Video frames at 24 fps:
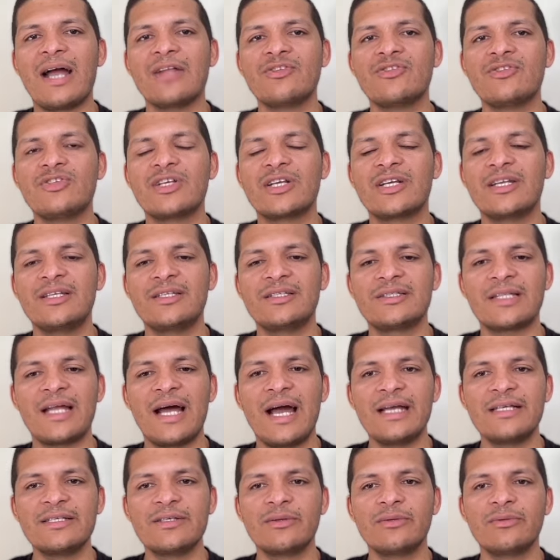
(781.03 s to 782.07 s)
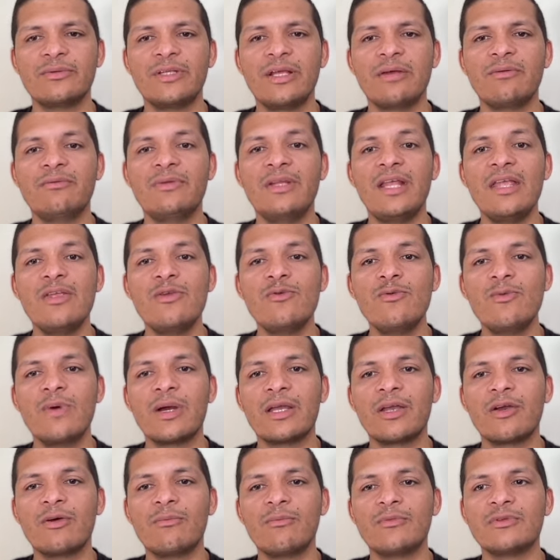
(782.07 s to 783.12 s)
de cristais. Eu não tenho nenhum aqui,
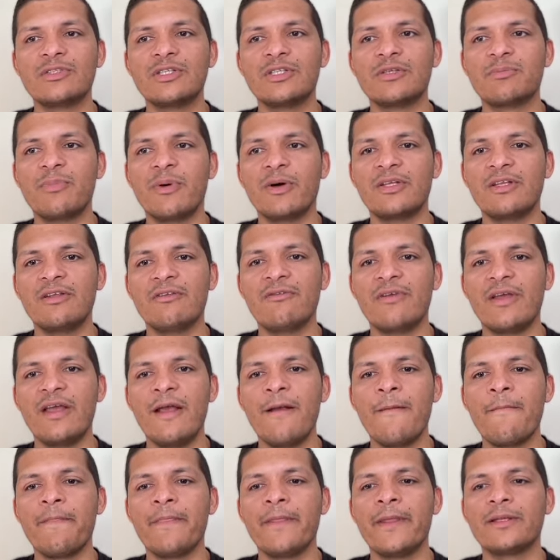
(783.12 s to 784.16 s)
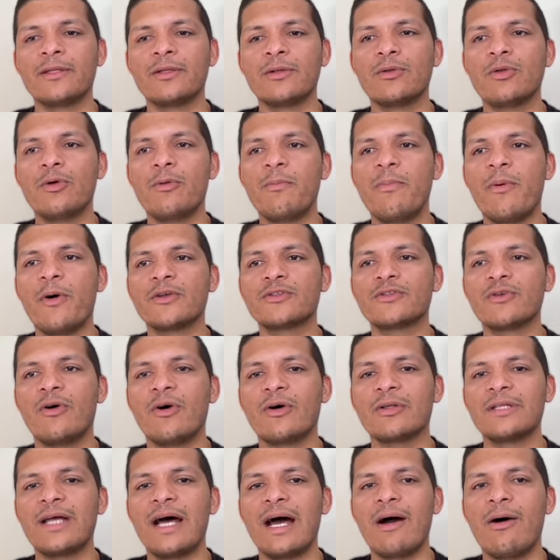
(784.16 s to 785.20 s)
como vocês podem ver. Então eu não posso
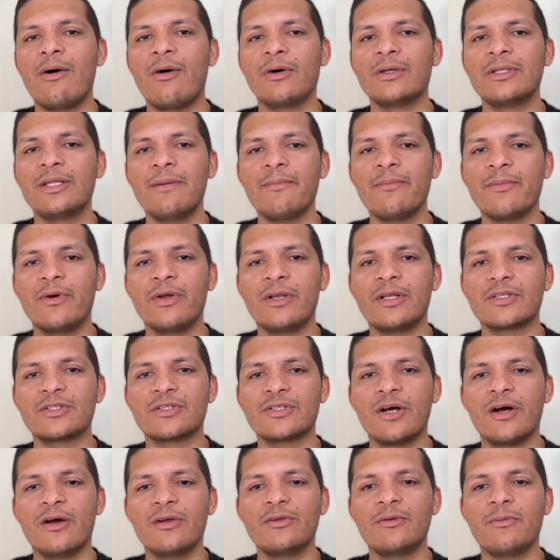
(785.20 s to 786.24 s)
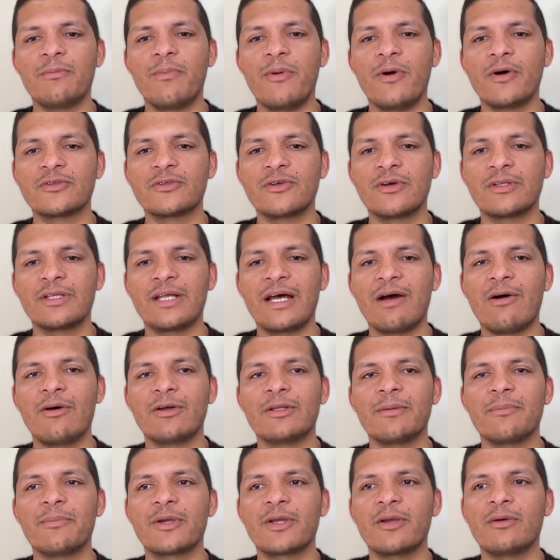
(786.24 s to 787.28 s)
rodar a roda. Olha só, eu não posso rodar a roda
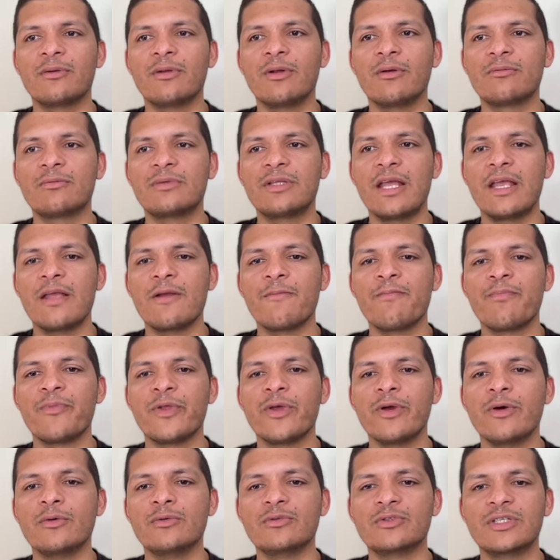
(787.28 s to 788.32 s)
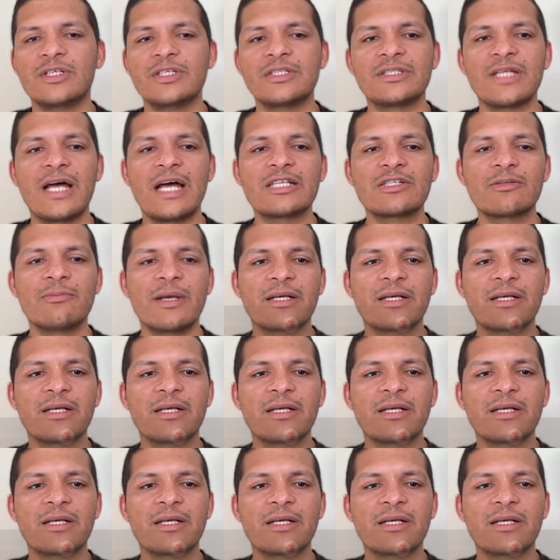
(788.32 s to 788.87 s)
porque eu não tenho os cristais. Como é que